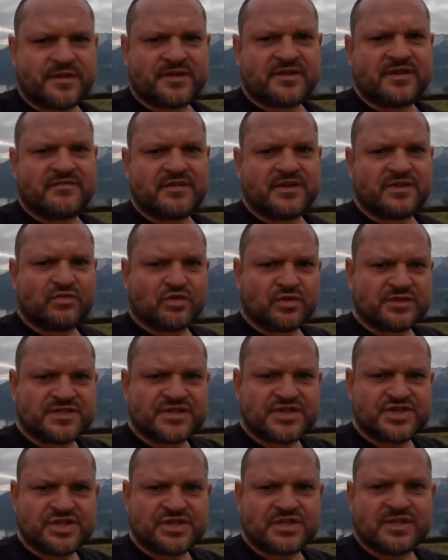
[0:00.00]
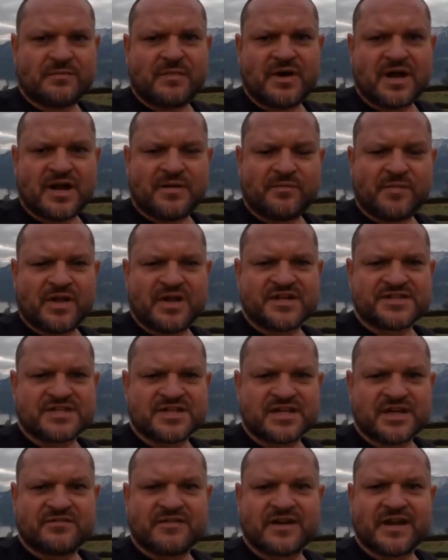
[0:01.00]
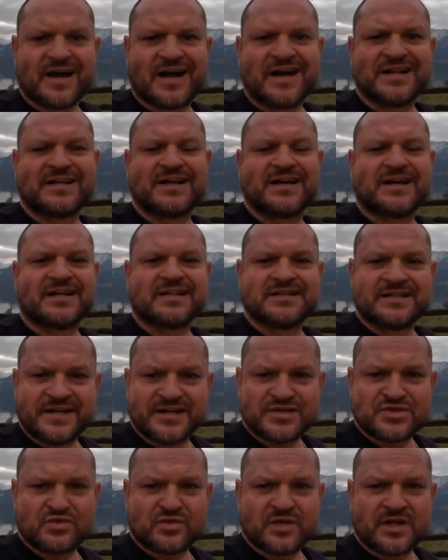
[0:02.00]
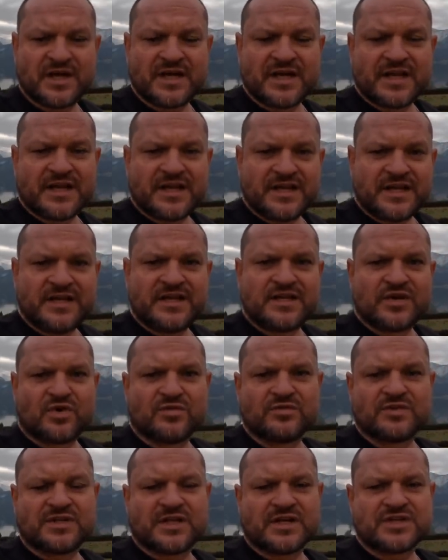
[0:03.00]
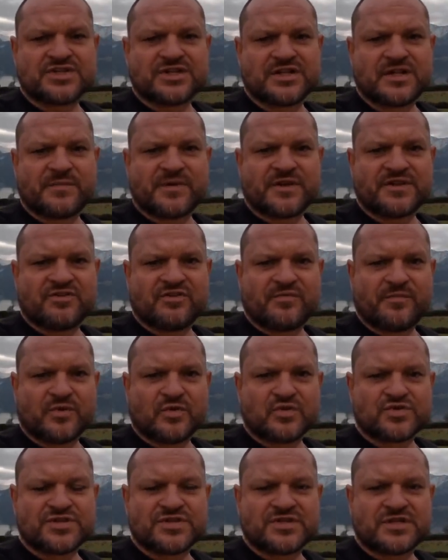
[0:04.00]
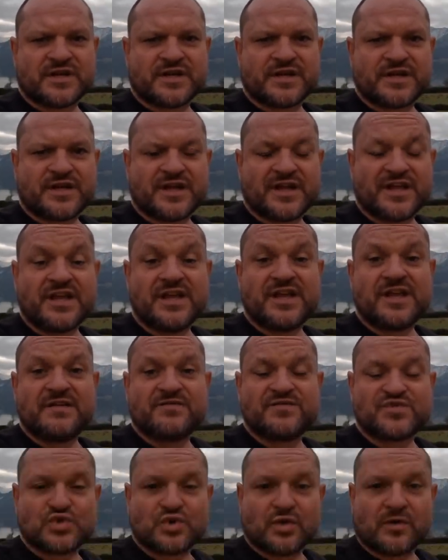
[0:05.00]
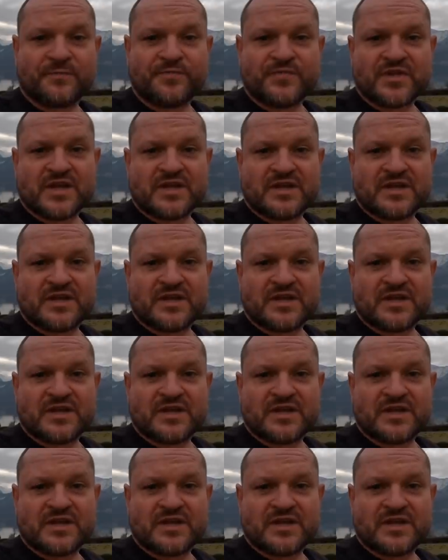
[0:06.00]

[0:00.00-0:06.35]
предъявить. Вот защита бака пластиковая, она треснула и ровно так же на противоположной стороне. И все.